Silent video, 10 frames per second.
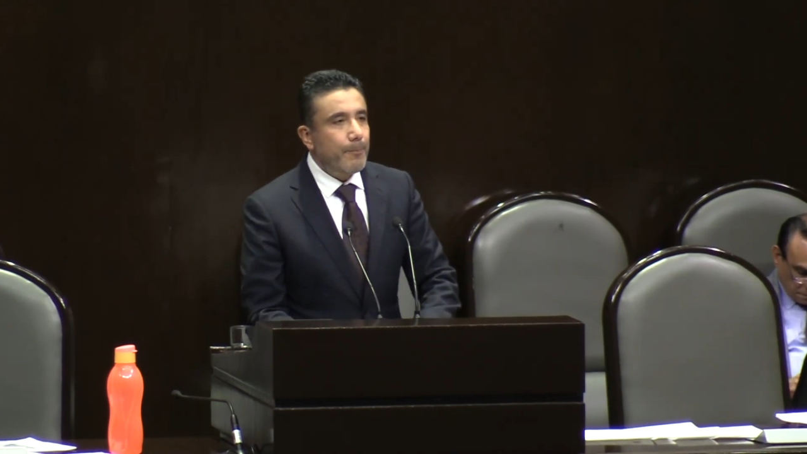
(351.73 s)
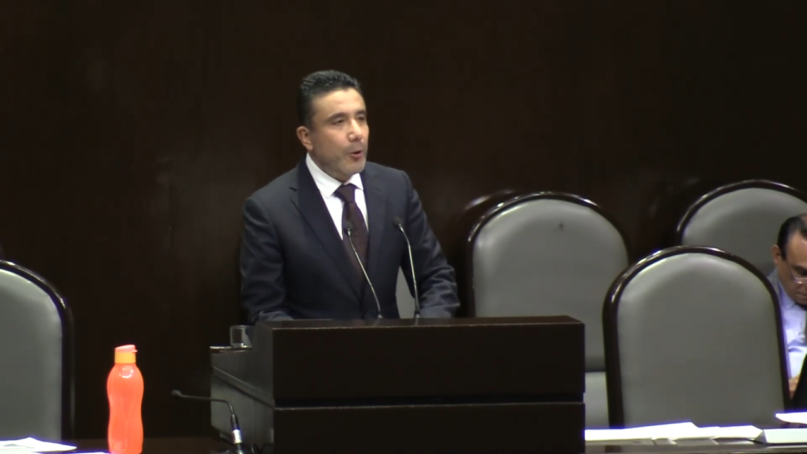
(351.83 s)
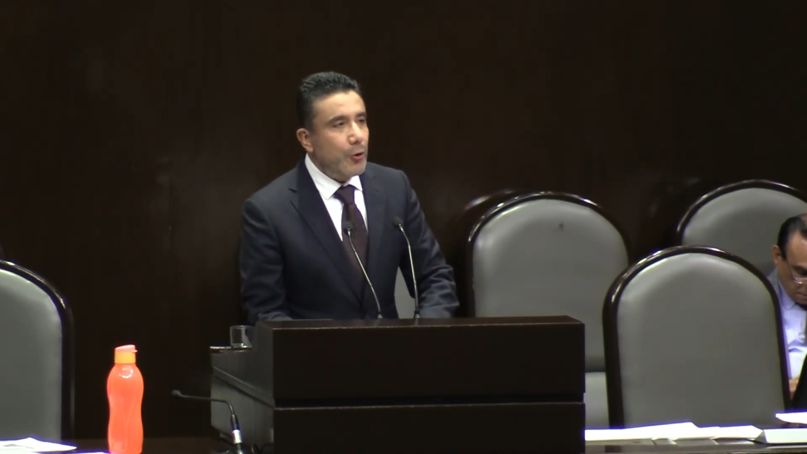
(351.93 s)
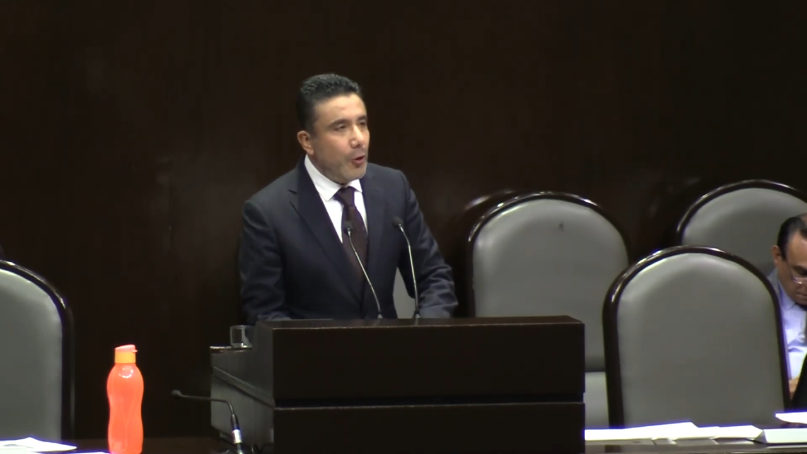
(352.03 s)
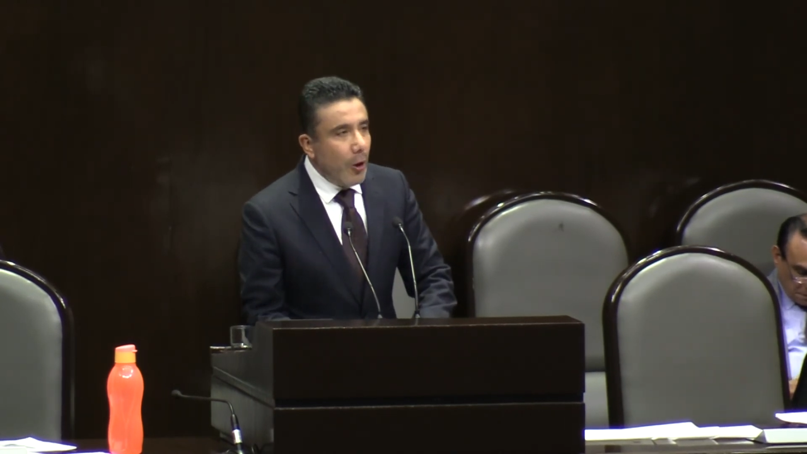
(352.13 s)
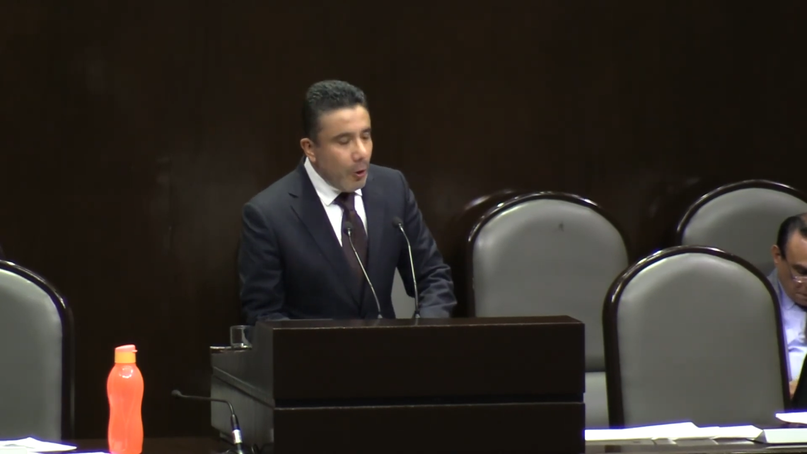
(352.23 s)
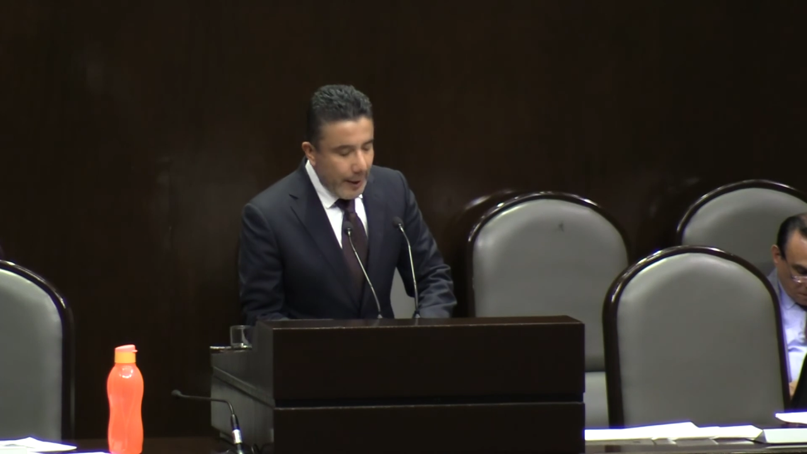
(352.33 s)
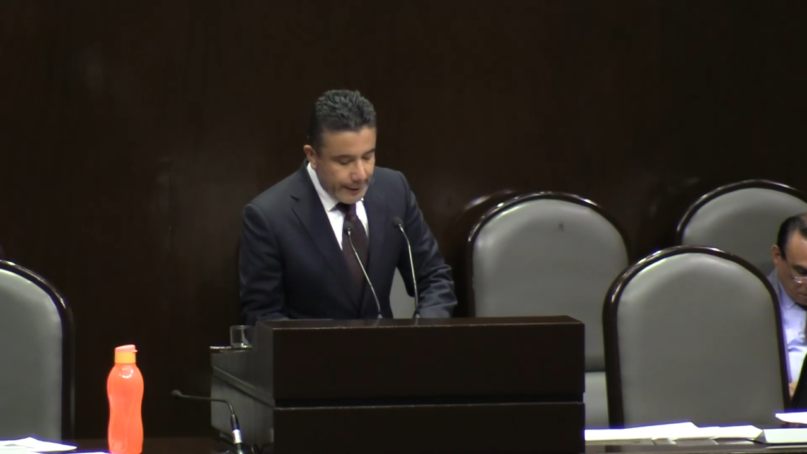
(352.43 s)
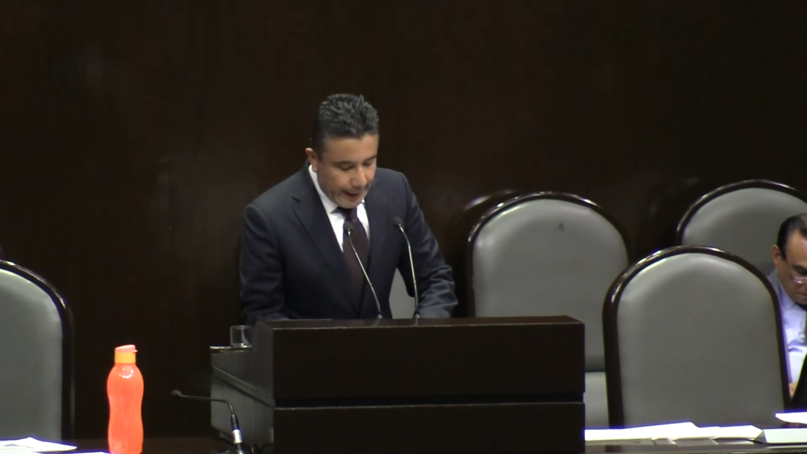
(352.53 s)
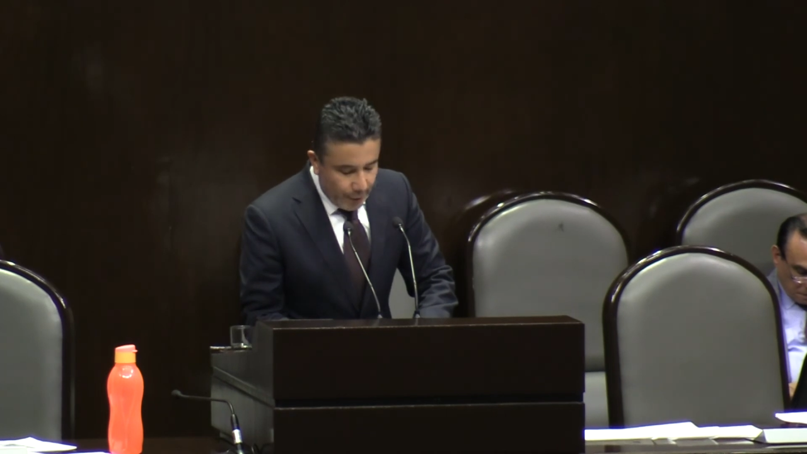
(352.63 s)
Por todo lo
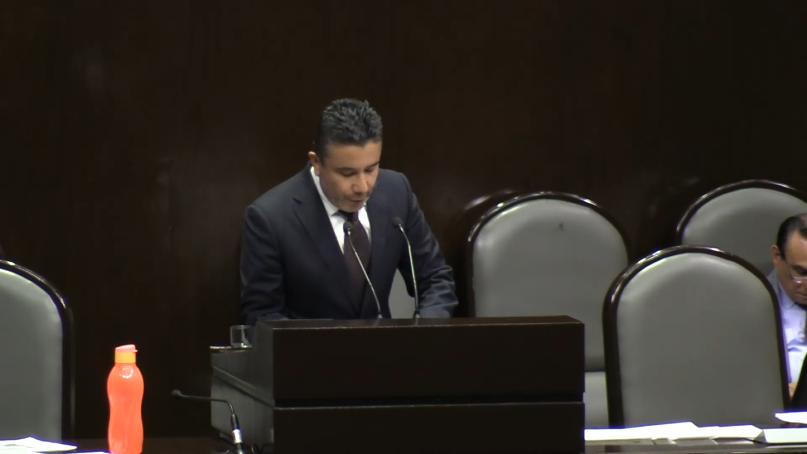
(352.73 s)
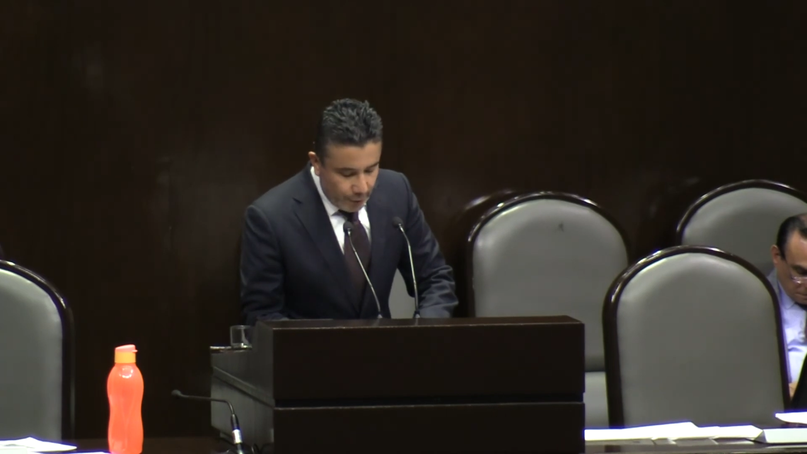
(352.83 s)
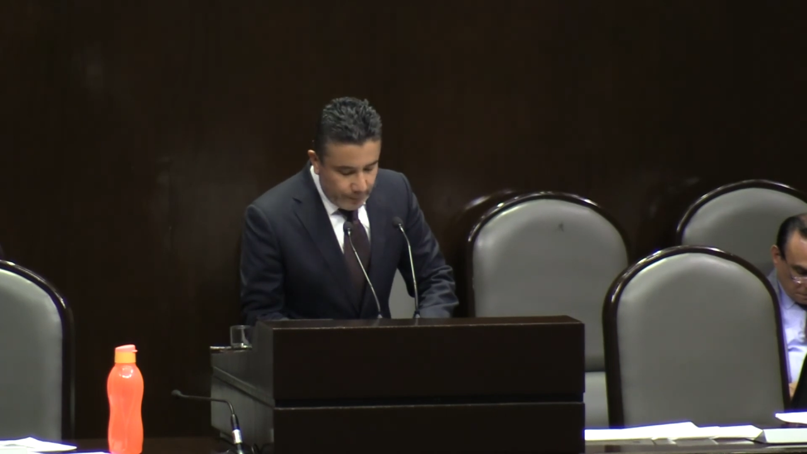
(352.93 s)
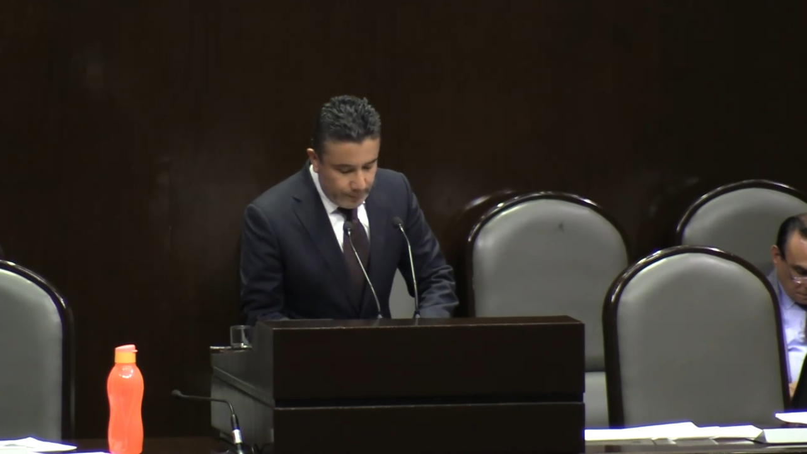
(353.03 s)
anterior,